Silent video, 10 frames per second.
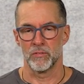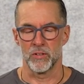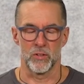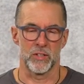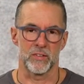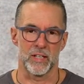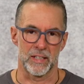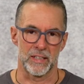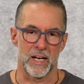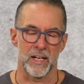wie soll ich
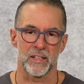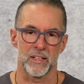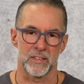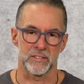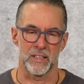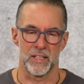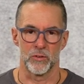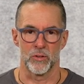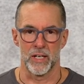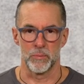sagen, nachgelassen
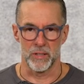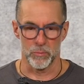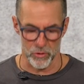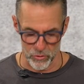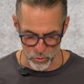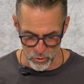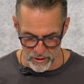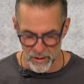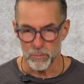hat oder eben nicht mehr so